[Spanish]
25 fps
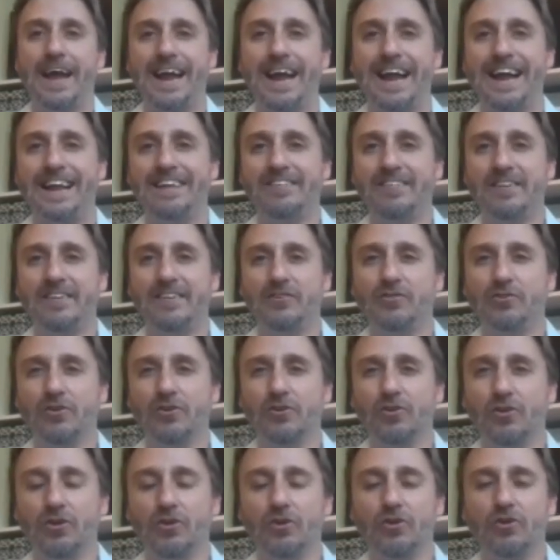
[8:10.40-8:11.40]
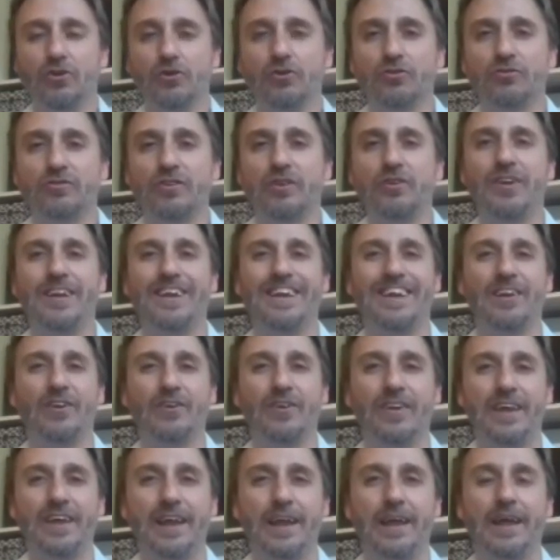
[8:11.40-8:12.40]
El centro de corredor Rosario, el que
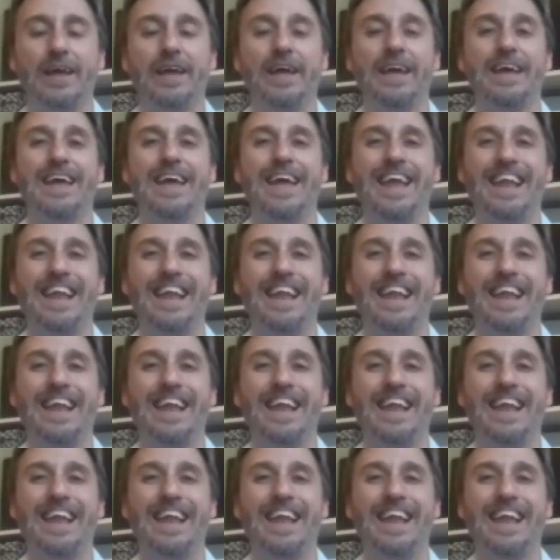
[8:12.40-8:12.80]
lo quiere,